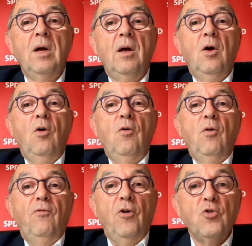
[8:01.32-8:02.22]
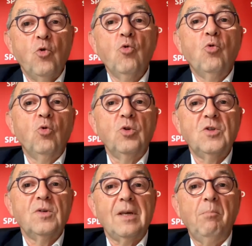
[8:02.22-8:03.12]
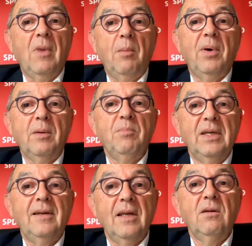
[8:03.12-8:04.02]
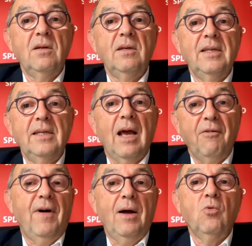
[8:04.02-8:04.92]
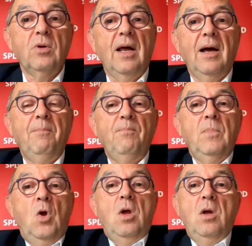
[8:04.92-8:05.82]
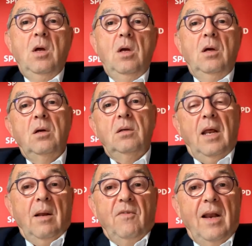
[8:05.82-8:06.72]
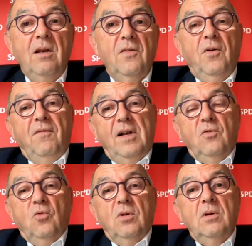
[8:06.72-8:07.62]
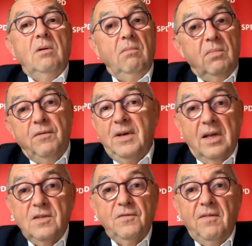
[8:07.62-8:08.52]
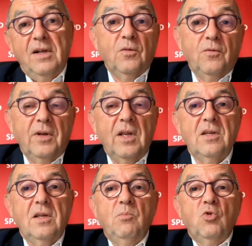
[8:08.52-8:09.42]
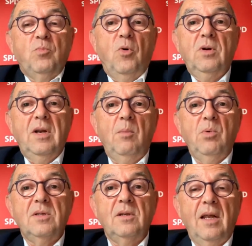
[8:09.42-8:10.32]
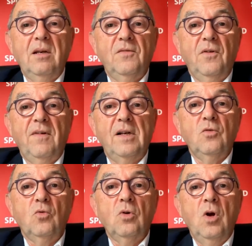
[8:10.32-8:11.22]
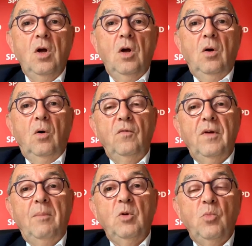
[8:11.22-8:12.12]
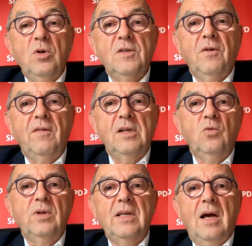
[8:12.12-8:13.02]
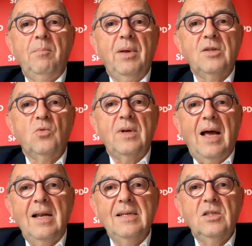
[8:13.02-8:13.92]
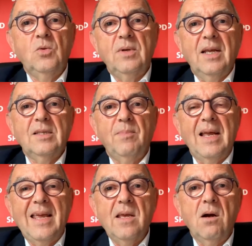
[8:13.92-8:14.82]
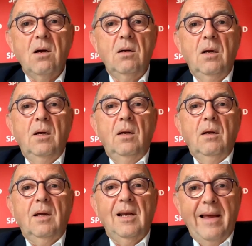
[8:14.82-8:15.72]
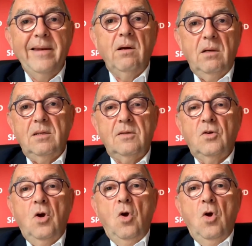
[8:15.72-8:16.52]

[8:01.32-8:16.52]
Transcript: äh, Verjüngung und Zusammenarbeit mit denen, die Erfahrungen haben. Äh, dann haben wir Landesverwaltungen. Die Finanzverwaltung, von der ich eben gesprochen habe, ist eine Landesverwaltung. Und wir haben eine Bundesverwaltung, die an Personal zunächst mal eher kleiner ist.